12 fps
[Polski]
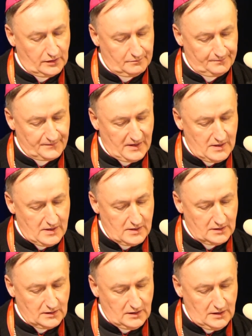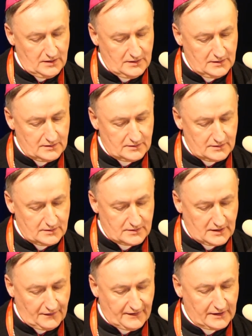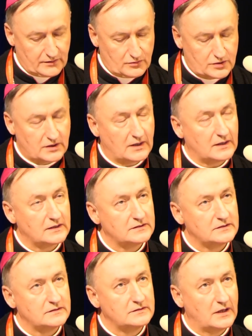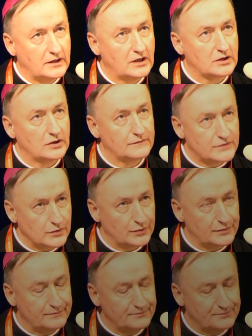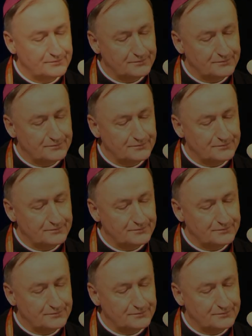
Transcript: Nim i stawaniu się na Jego wzór.